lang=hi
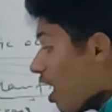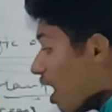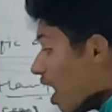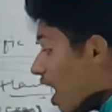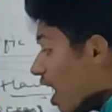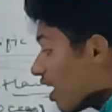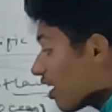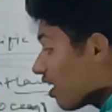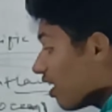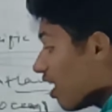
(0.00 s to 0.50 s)

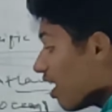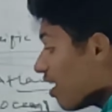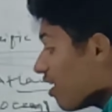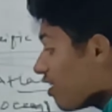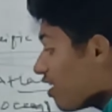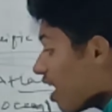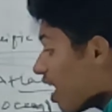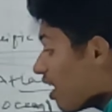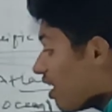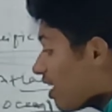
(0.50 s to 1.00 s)
आठ
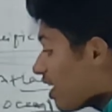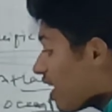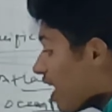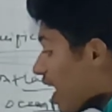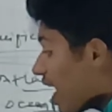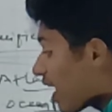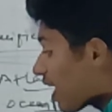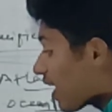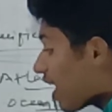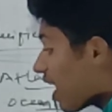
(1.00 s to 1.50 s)

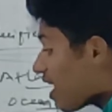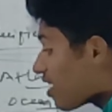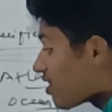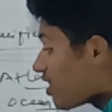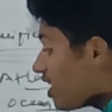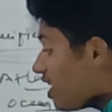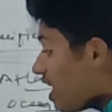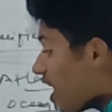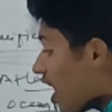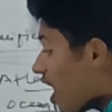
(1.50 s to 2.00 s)
लिखिए
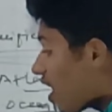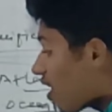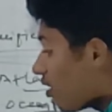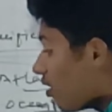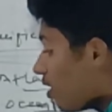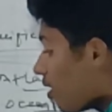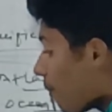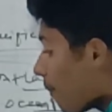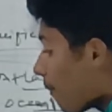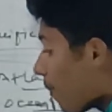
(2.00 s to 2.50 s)
इक्यासी लाख
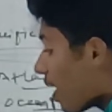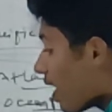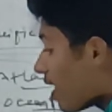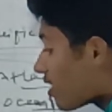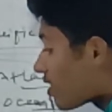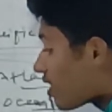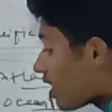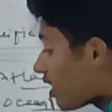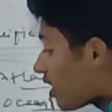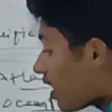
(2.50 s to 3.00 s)

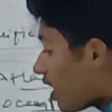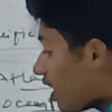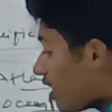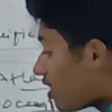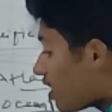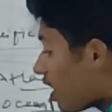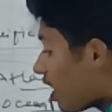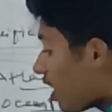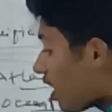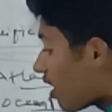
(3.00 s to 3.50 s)
पैंसठ
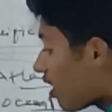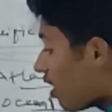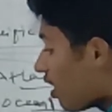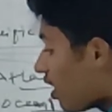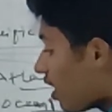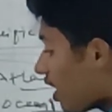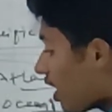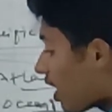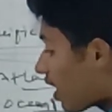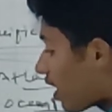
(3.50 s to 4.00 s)
हजार
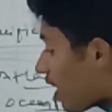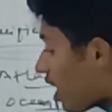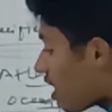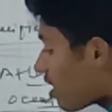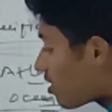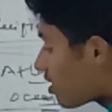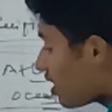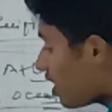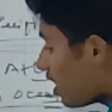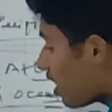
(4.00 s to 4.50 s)

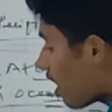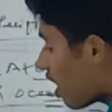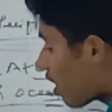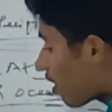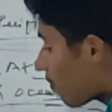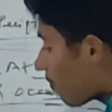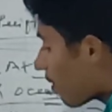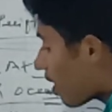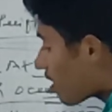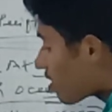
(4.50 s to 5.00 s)
इक्यासी लाख
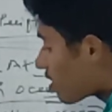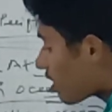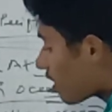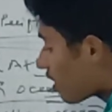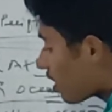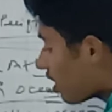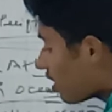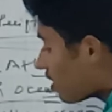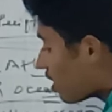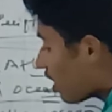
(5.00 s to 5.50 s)
पैंसठ
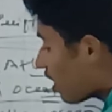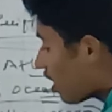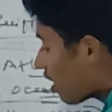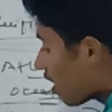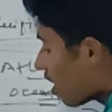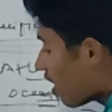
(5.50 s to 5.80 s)
हजार